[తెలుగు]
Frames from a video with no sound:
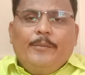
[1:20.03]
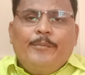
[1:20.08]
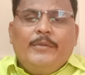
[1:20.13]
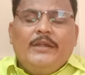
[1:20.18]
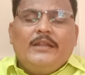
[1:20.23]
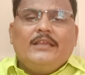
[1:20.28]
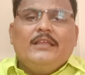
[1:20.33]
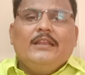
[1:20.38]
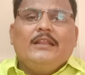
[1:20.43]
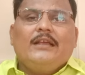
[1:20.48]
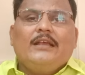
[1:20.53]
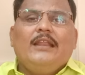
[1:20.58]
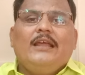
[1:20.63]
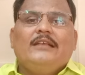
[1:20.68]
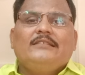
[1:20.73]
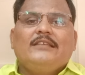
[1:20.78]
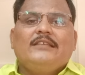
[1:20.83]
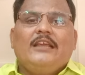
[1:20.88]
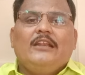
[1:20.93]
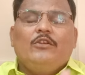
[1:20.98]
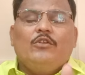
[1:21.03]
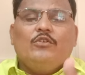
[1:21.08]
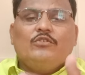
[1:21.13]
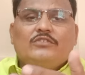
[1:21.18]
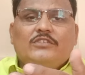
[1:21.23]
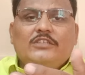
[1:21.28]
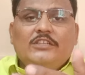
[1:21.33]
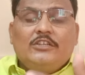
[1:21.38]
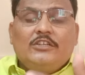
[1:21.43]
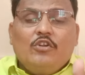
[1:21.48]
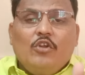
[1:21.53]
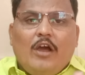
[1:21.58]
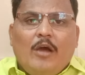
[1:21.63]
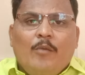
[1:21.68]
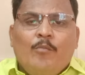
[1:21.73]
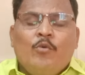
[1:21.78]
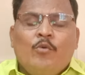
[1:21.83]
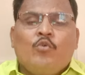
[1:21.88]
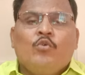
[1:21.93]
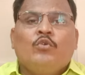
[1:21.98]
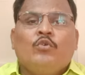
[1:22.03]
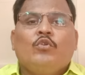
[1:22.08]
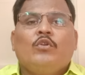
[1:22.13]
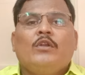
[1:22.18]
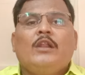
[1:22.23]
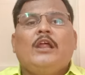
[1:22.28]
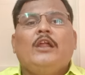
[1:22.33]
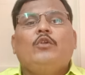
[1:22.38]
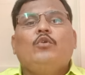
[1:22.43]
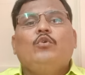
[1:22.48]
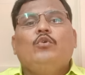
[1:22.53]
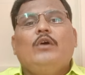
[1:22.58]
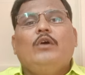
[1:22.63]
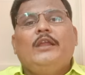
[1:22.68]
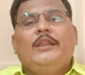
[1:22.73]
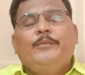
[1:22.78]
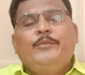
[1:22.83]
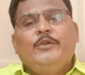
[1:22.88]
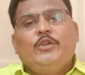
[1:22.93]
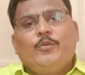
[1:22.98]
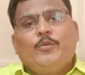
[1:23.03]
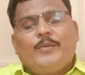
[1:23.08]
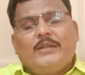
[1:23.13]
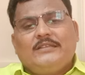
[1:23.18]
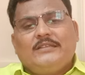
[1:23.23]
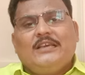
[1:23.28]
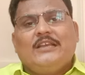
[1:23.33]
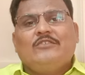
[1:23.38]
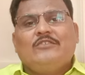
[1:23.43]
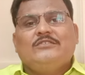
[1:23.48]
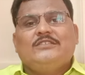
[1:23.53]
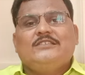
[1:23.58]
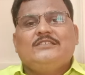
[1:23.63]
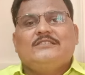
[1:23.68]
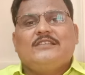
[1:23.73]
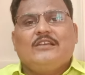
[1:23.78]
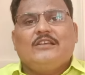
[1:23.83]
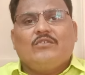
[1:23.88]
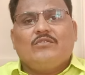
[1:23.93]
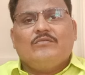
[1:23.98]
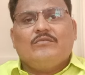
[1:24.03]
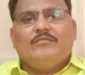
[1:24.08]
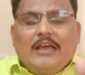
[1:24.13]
మెడికల్ కళాశాలలో సీట్లు అమ్ముకుంటున్నాడు అని మీరు ప్రచారం చేశారు